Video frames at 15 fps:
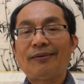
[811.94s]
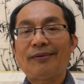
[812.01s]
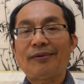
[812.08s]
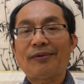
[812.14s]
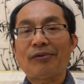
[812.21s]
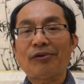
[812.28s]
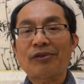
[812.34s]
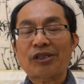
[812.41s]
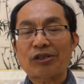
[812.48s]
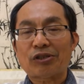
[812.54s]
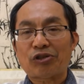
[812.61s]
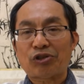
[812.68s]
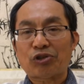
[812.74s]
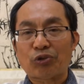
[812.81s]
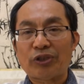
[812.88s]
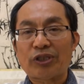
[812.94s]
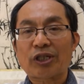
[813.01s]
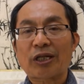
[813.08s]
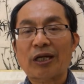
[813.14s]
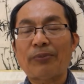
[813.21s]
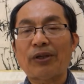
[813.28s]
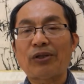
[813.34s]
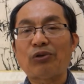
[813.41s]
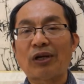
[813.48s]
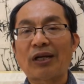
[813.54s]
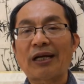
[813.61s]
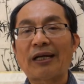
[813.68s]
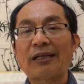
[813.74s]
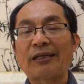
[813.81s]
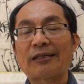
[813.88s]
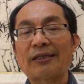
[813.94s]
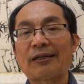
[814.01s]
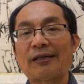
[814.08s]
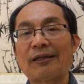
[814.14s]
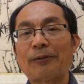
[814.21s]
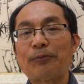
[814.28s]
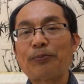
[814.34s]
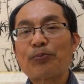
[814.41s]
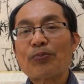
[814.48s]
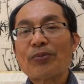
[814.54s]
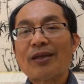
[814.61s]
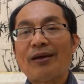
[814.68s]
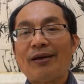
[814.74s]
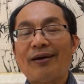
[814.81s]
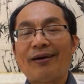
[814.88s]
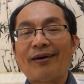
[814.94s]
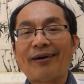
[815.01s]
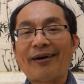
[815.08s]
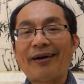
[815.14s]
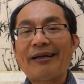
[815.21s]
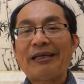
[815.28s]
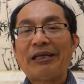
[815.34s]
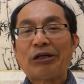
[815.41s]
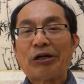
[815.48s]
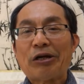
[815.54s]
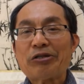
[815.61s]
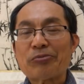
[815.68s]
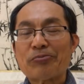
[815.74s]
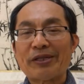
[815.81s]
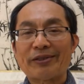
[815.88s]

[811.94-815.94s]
或者随着他们原来的这个啊 engagement，